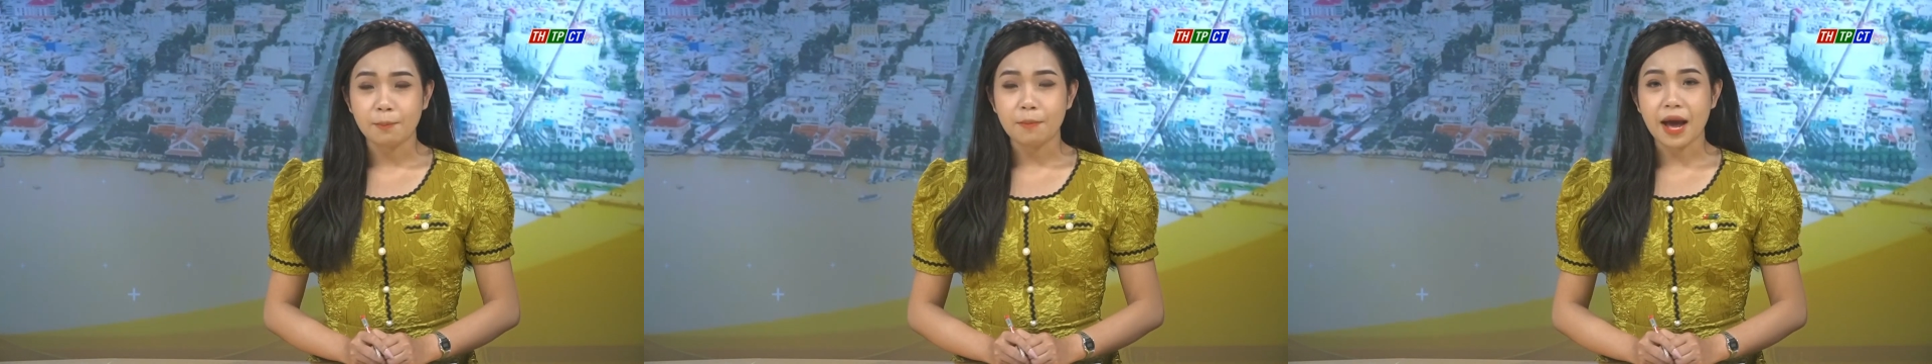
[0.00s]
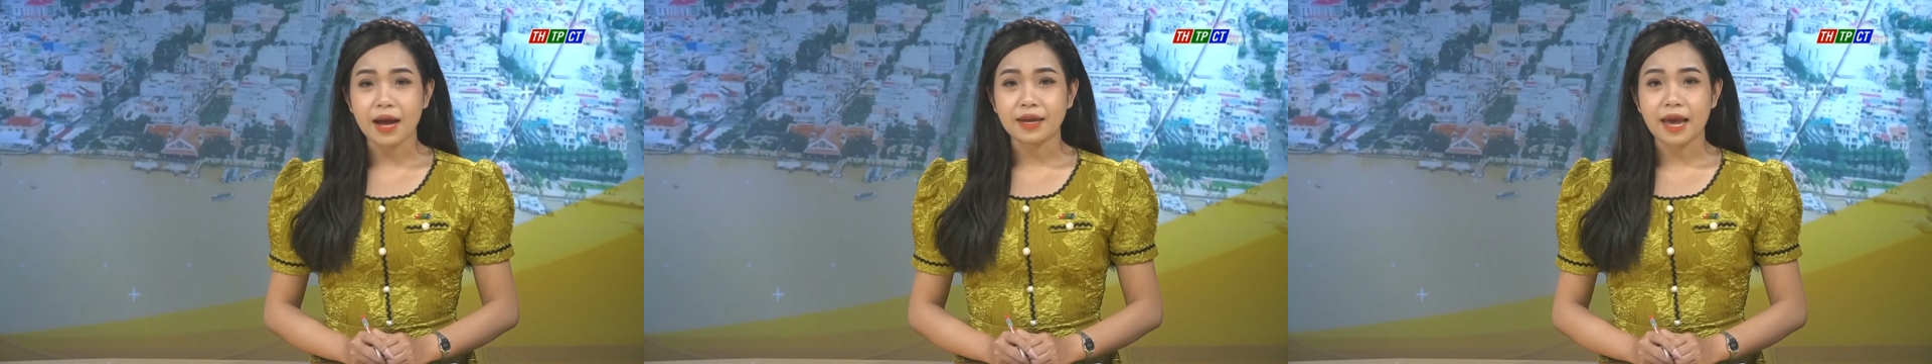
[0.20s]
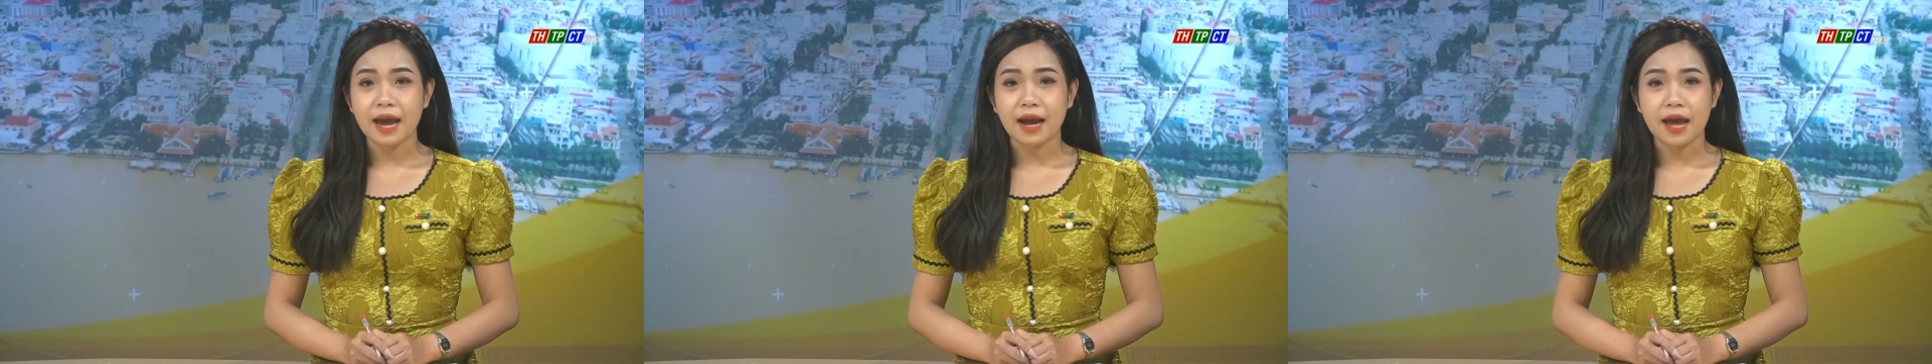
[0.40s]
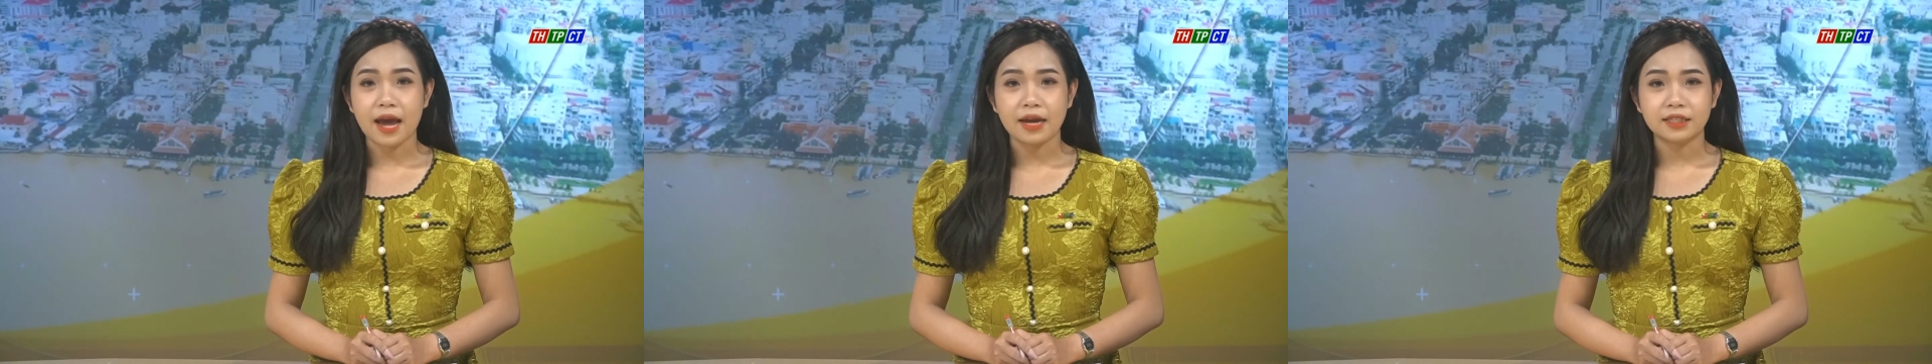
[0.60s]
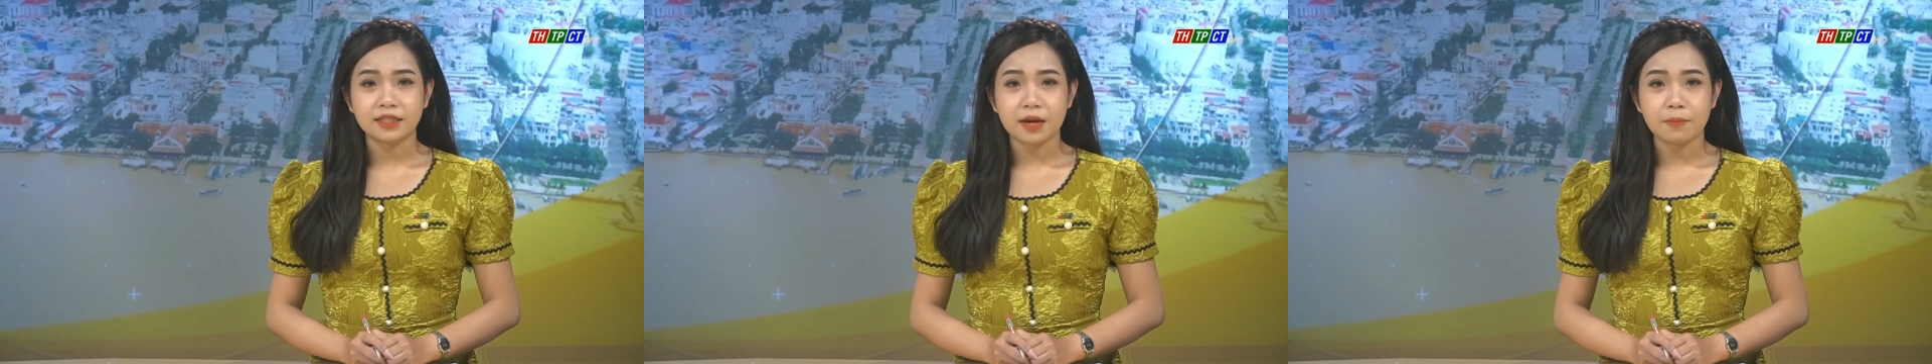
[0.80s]
ba nghìn
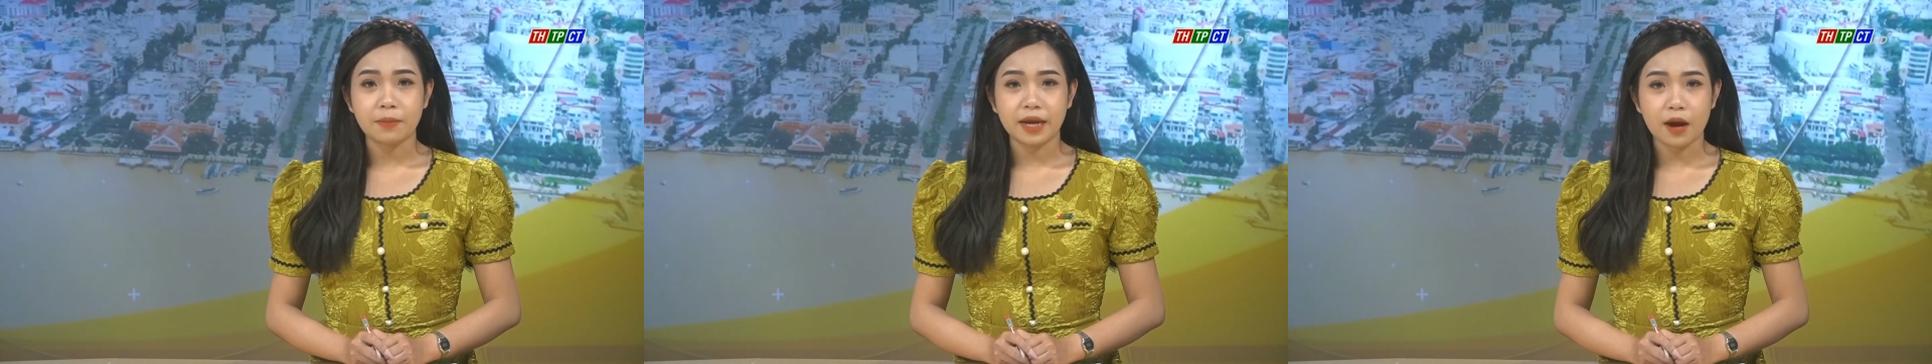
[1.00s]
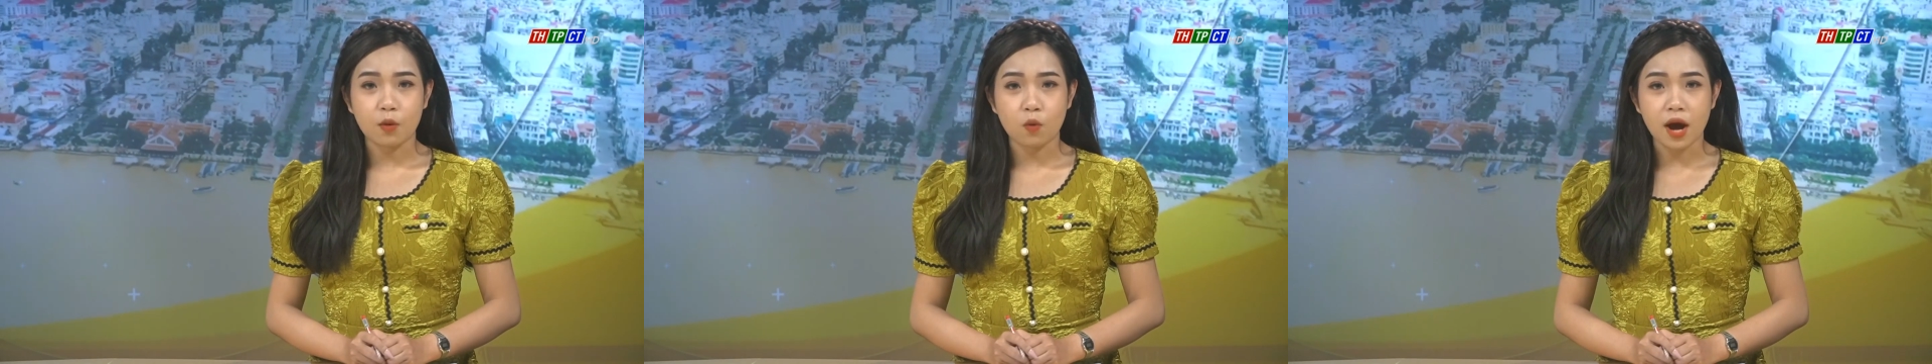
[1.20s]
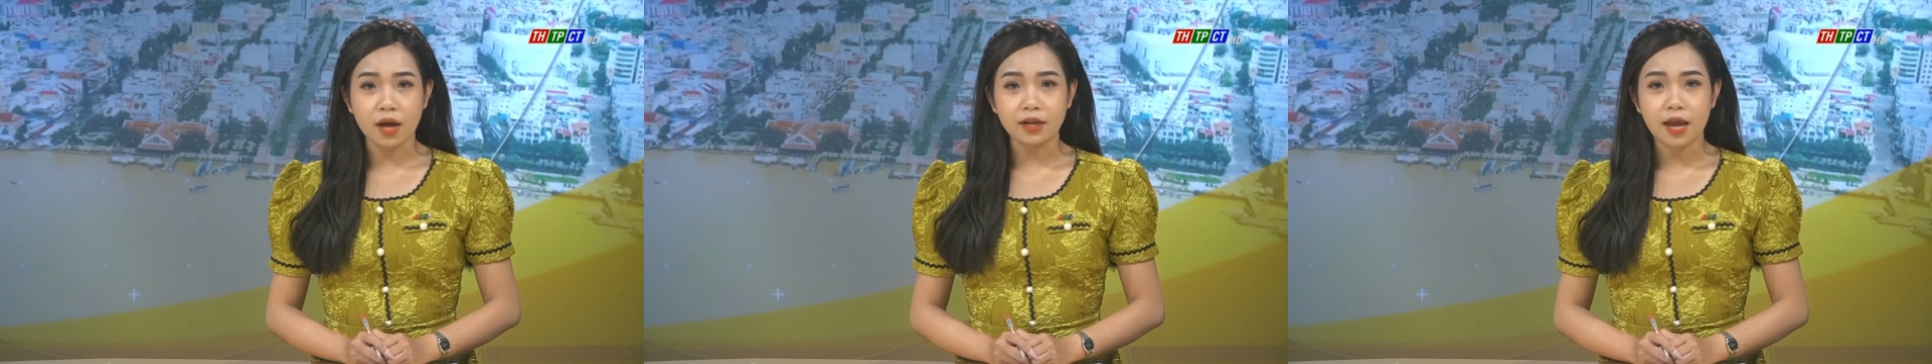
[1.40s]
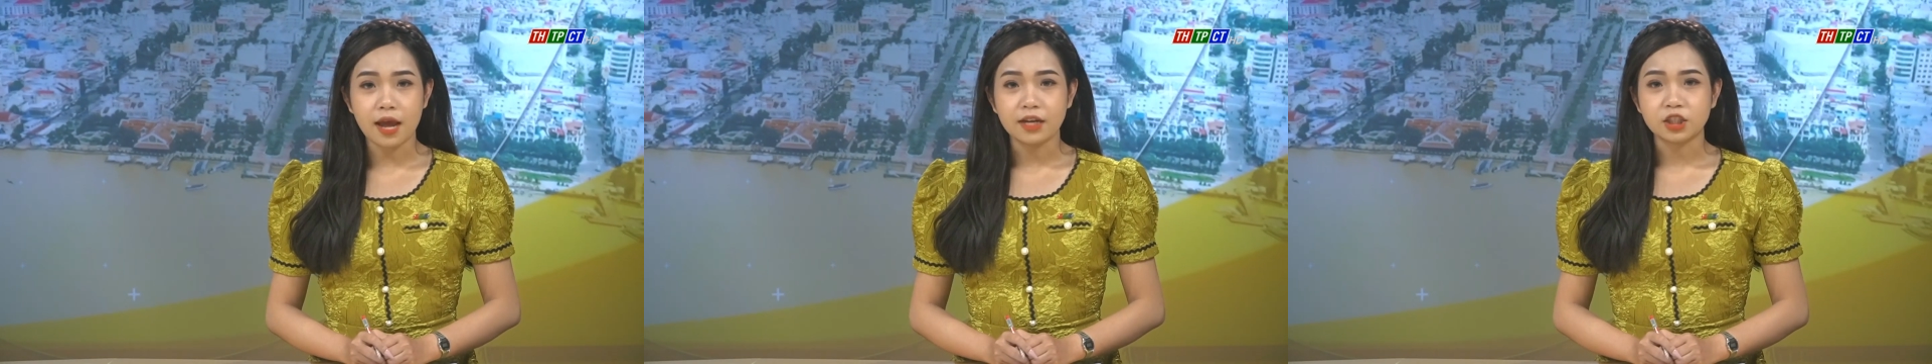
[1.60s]
hai trăm mê-ga-oát